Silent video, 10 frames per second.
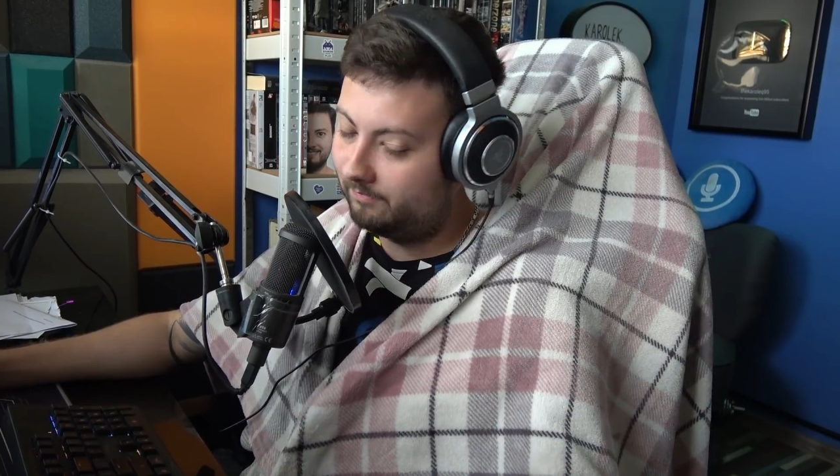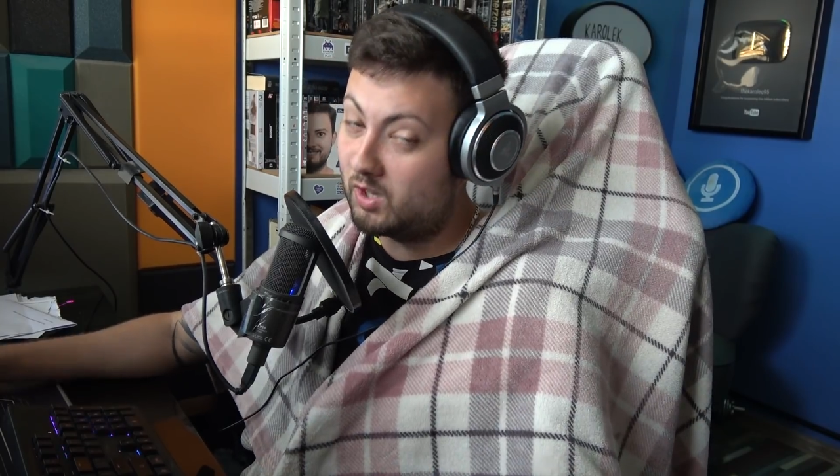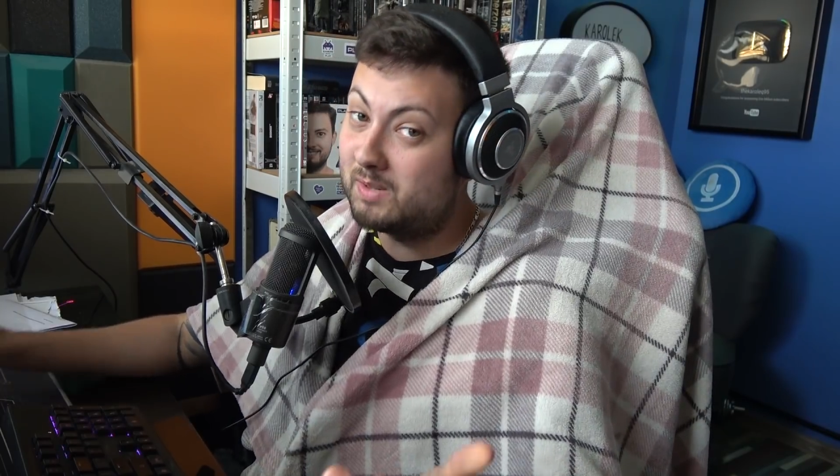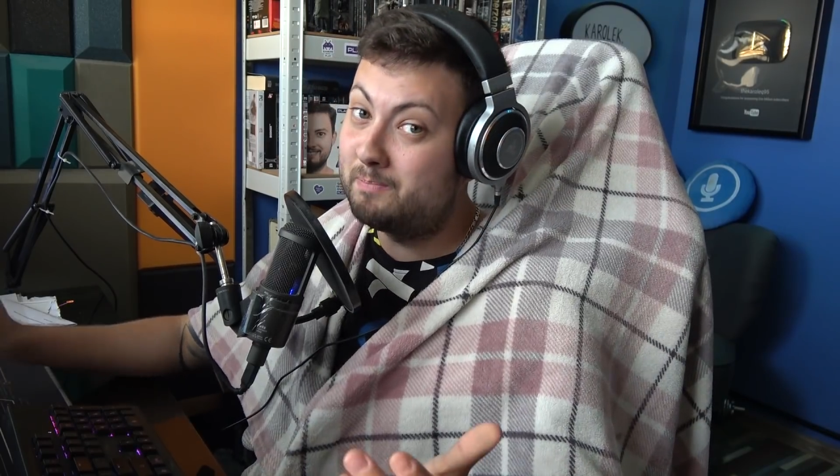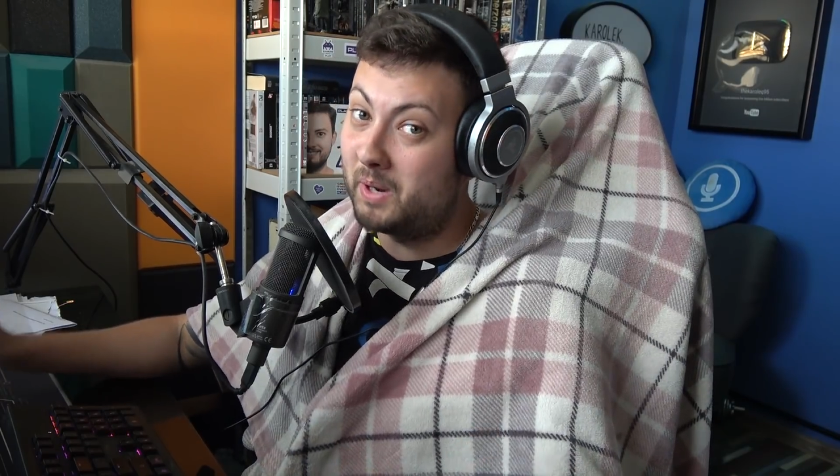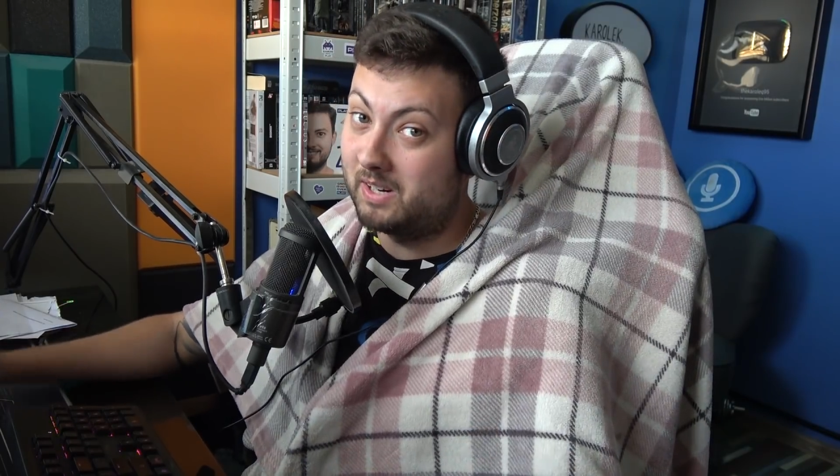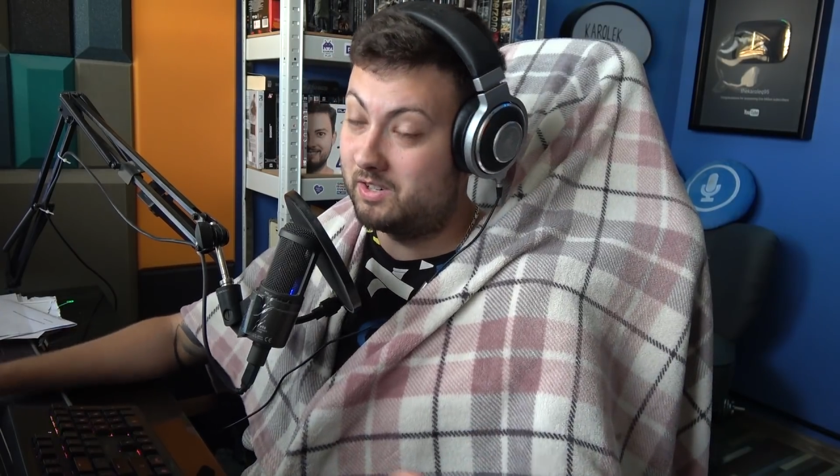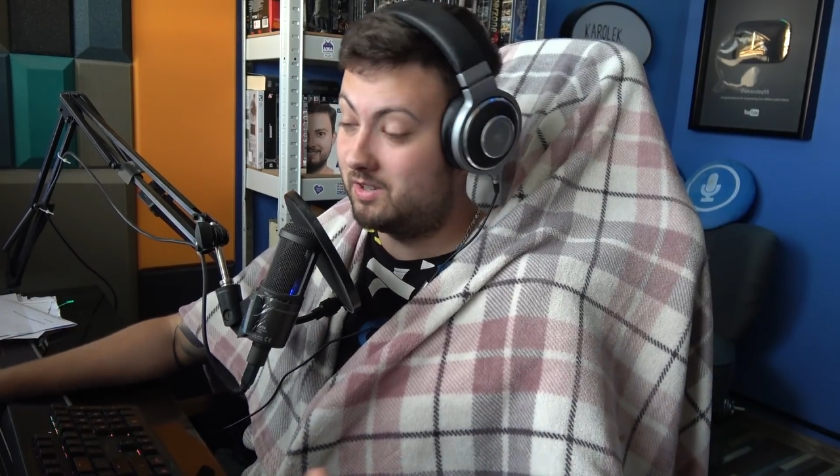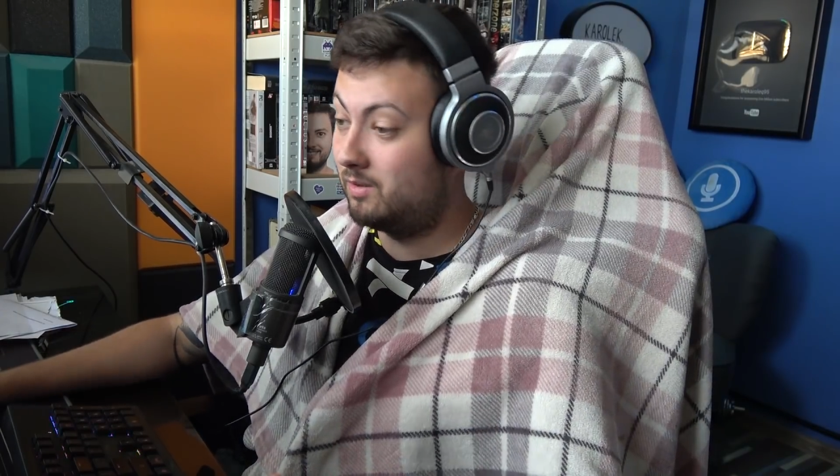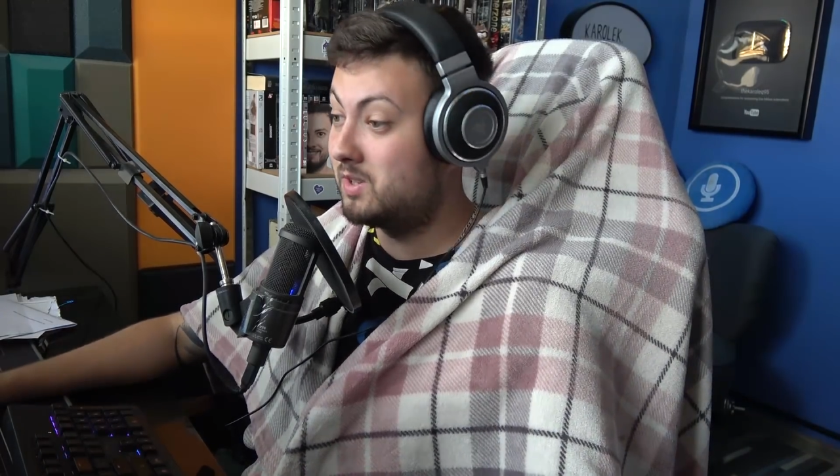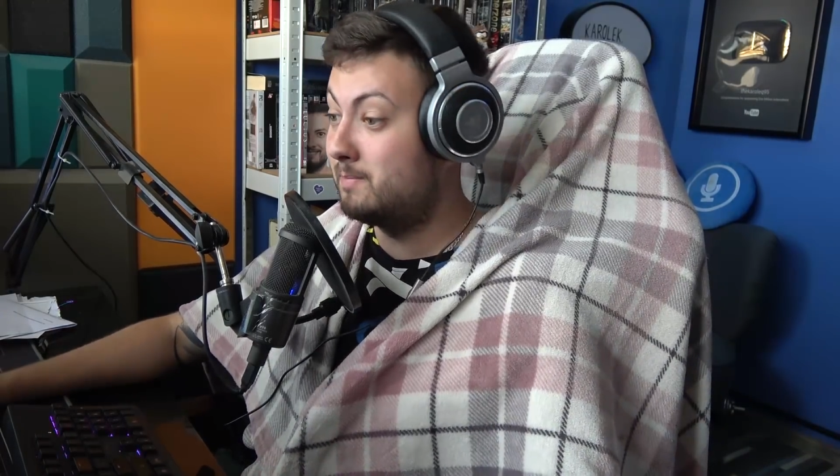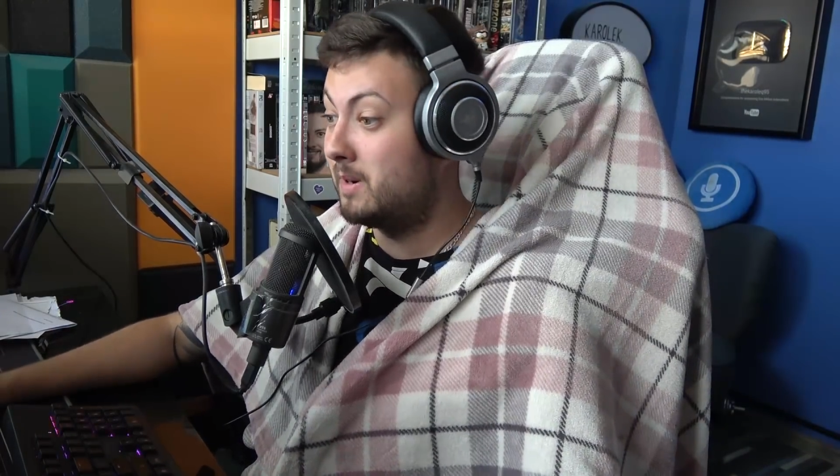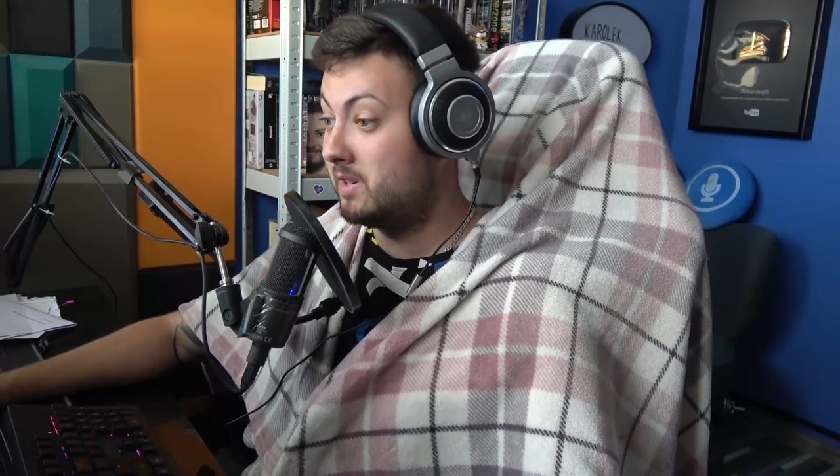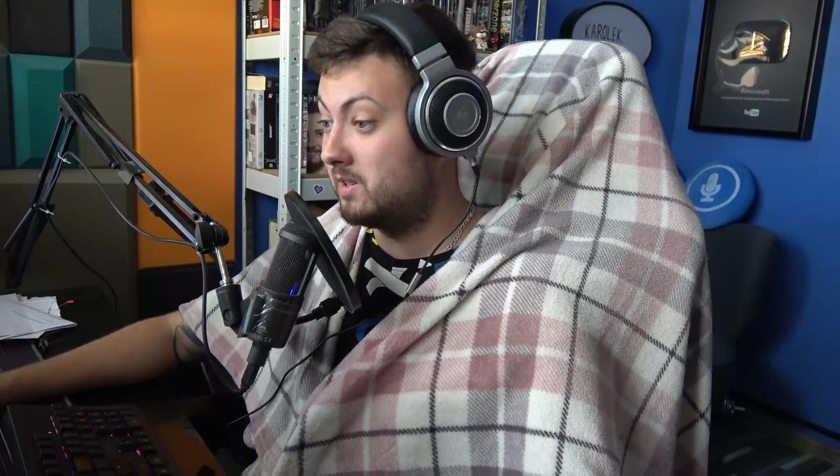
to jest pryszcz, to jest